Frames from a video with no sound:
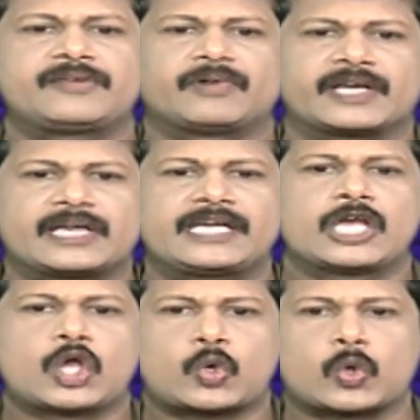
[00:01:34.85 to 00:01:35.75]
வயலின்
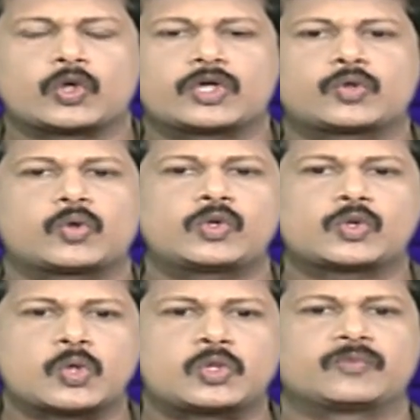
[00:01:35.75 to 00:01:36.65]
கொன்னக்கோல்
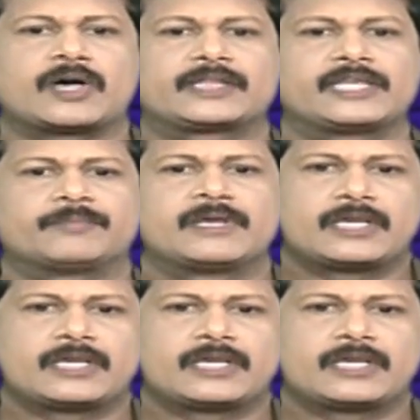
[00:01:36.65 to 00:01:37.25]
கோட்டு வாத்தியம்